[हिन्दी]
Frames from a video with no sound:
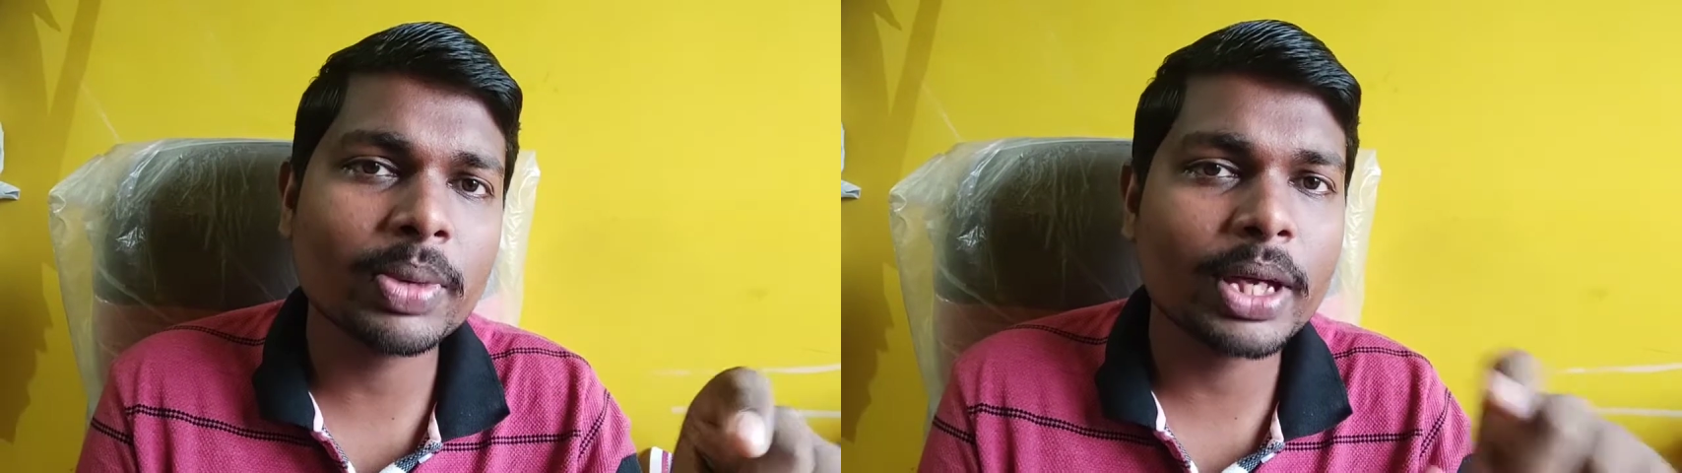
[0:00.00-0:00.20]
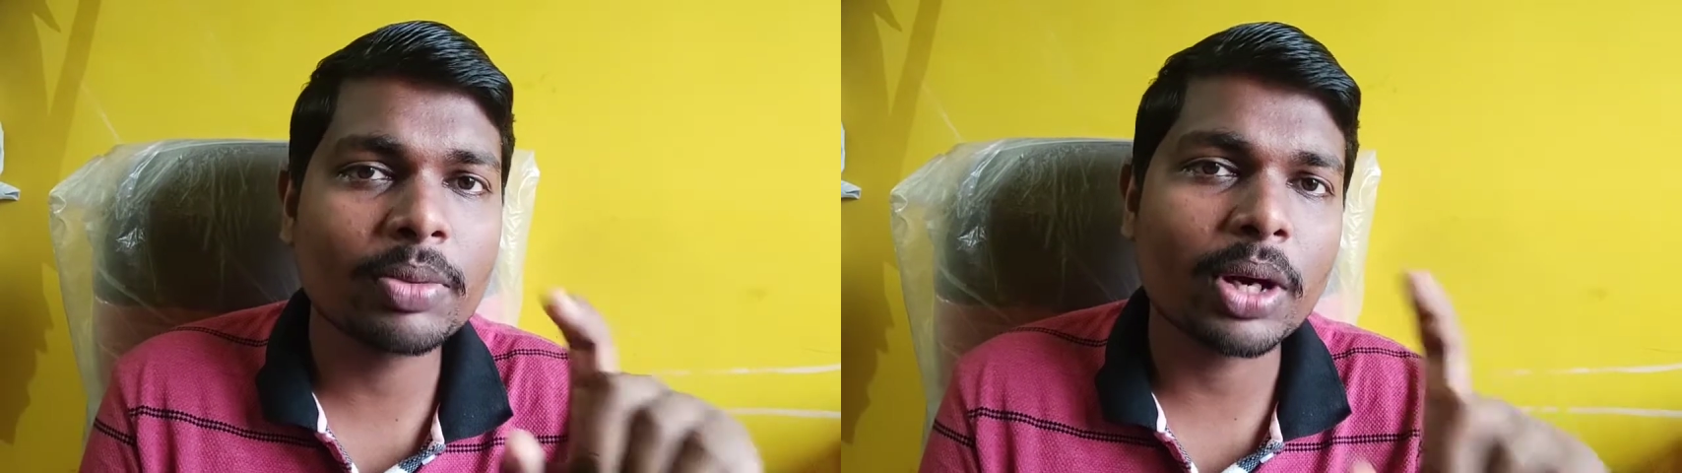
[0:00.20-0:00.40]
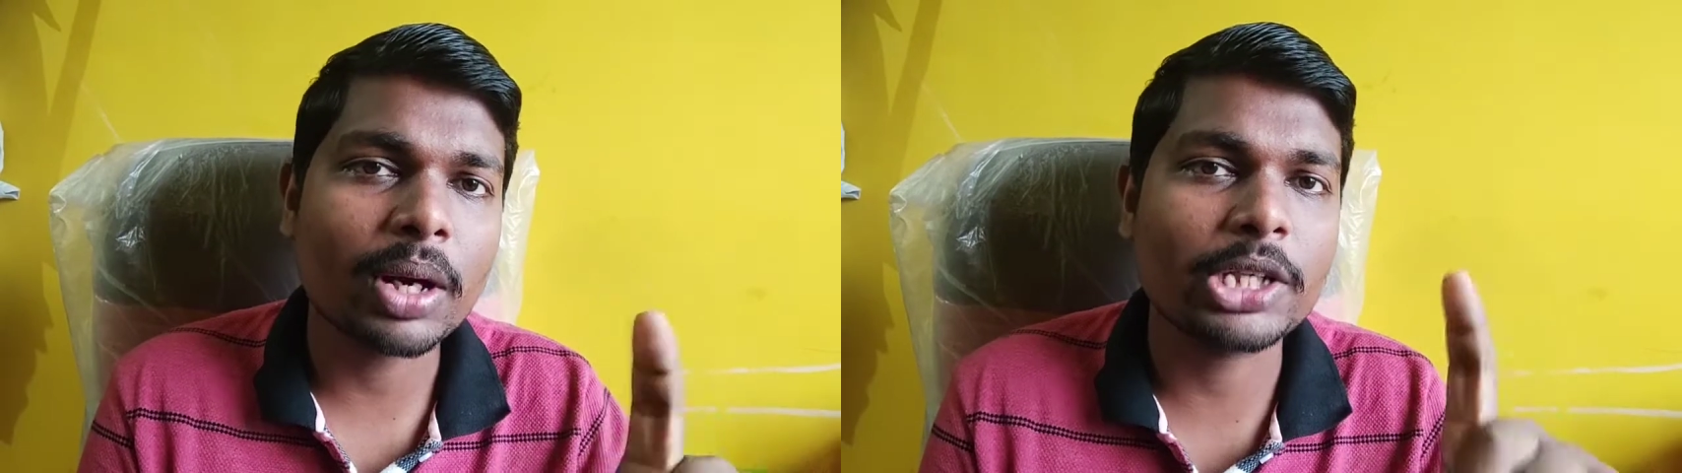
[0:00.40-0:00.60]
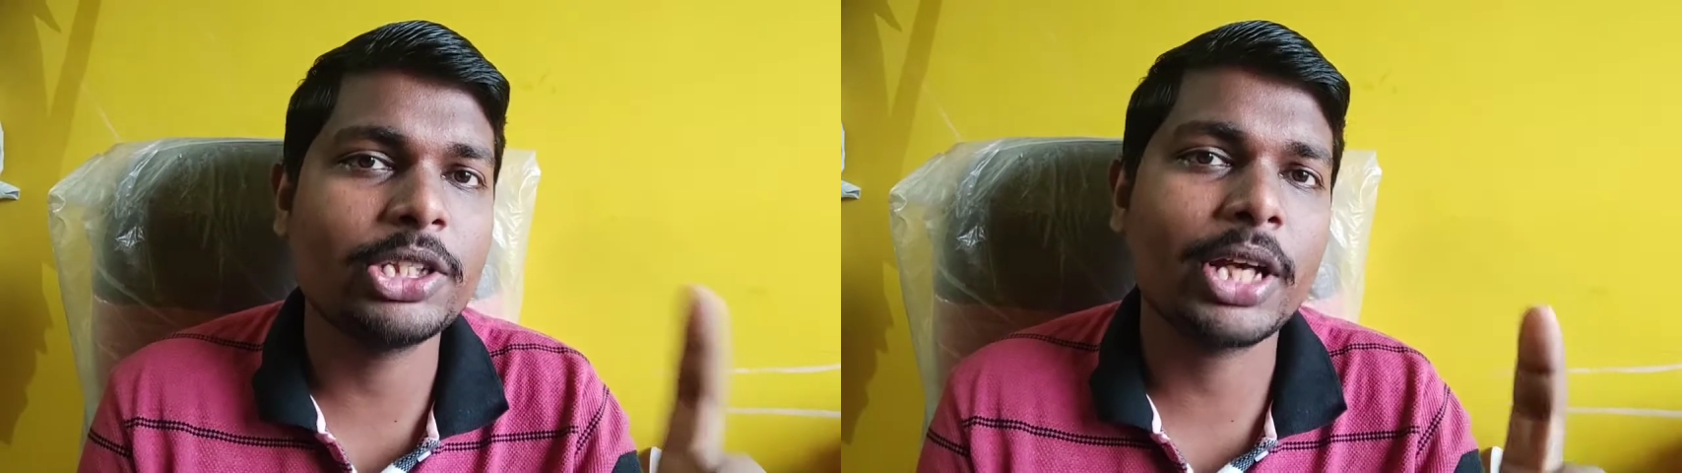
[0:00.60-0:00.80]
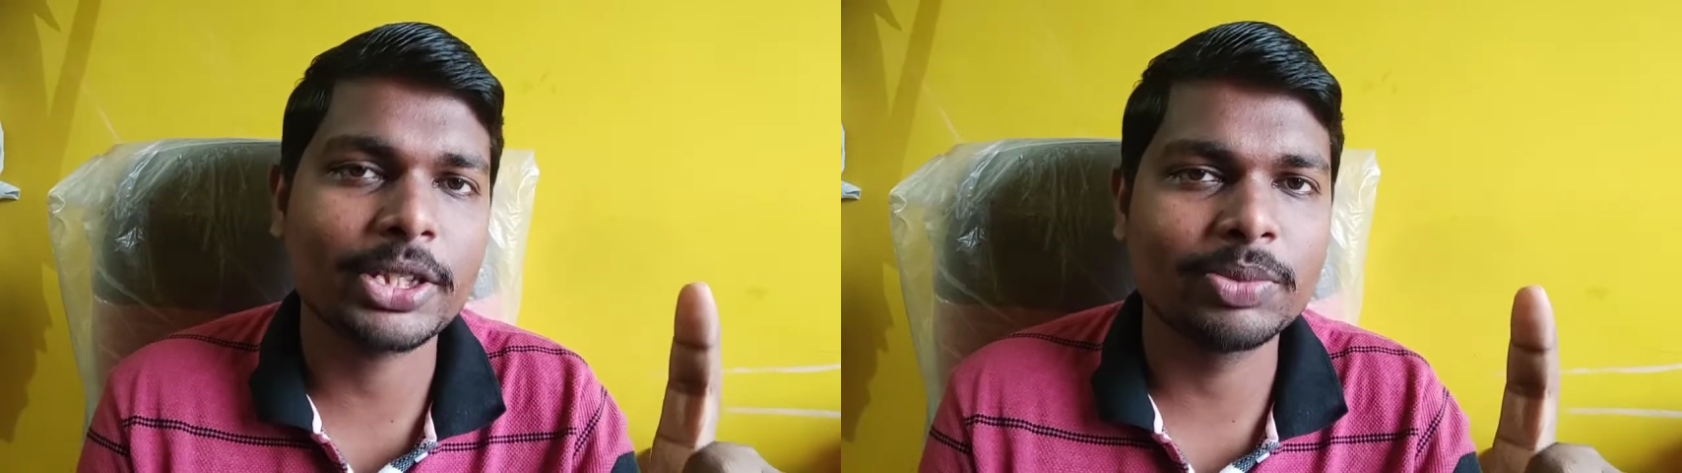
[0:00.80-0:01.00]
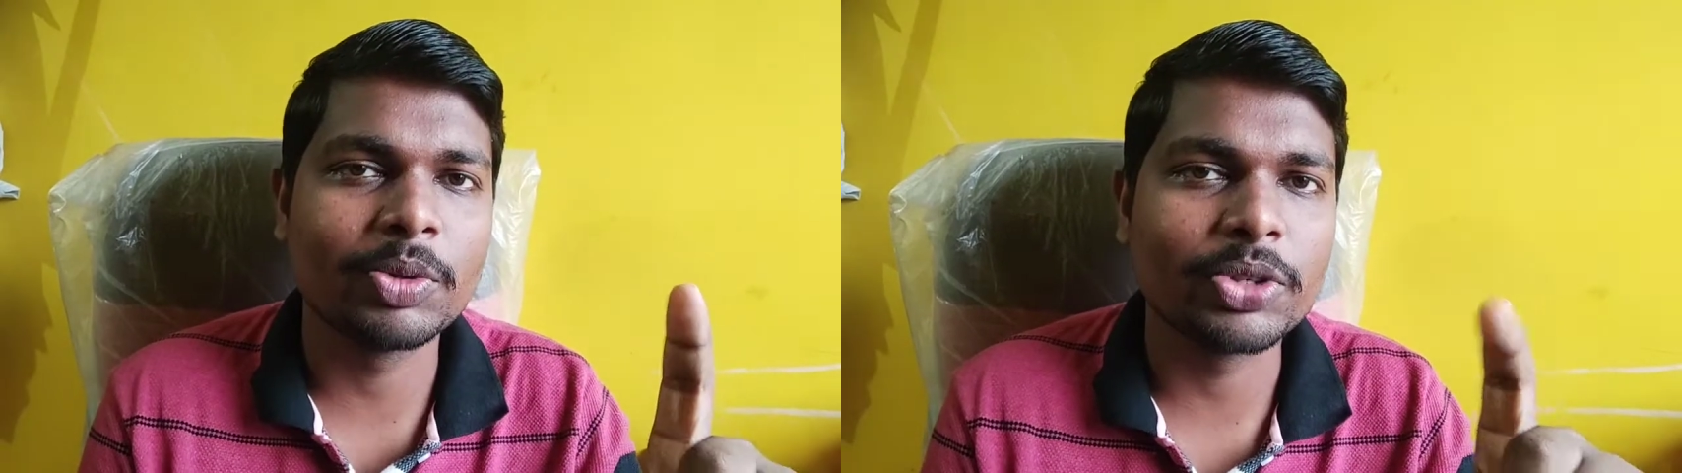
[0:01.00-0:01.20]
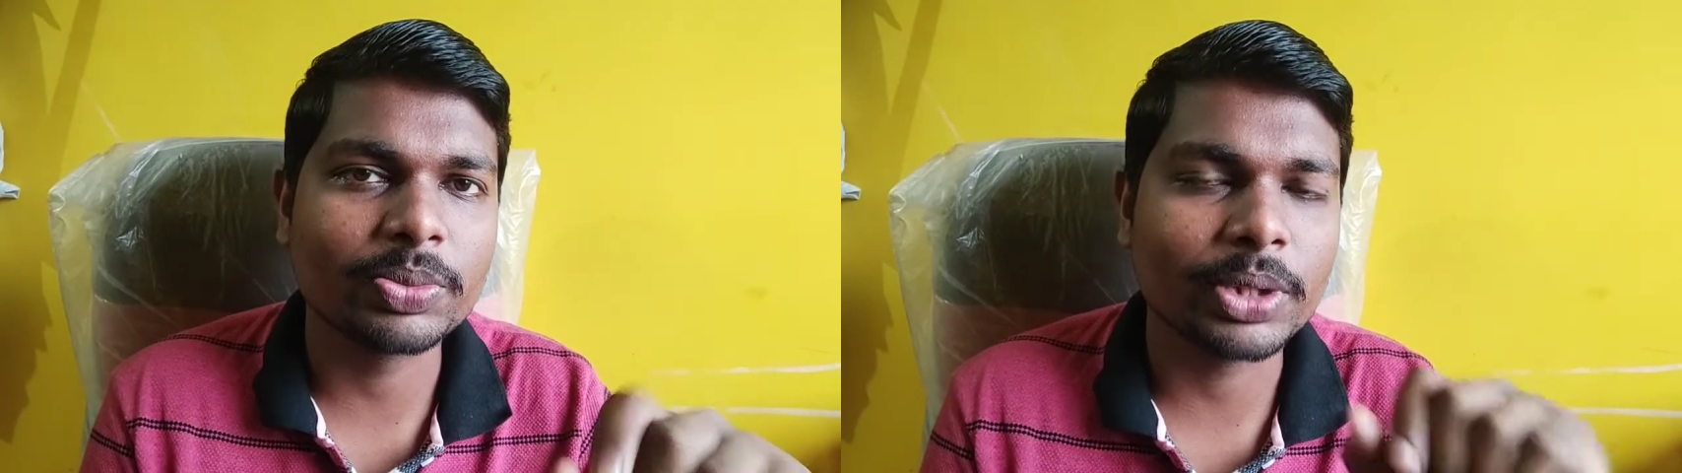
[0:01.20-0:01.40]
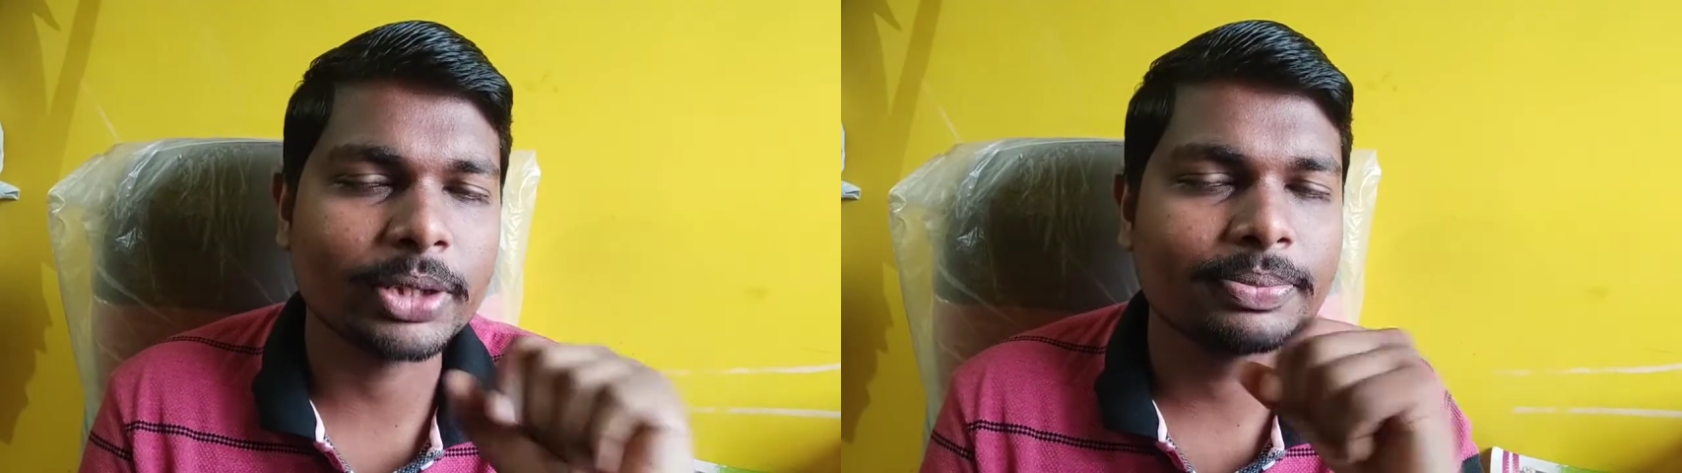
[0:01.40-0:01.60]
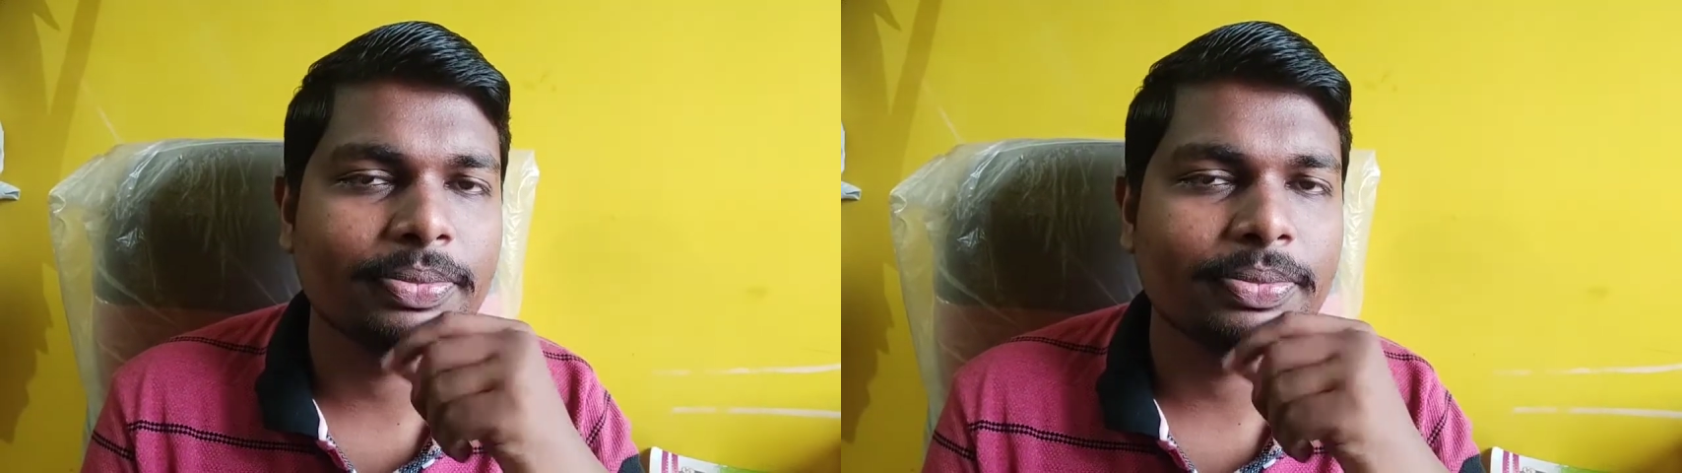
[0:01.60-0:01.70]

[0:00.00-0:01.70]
में एक अच्छी खासी मूवीज़ मिली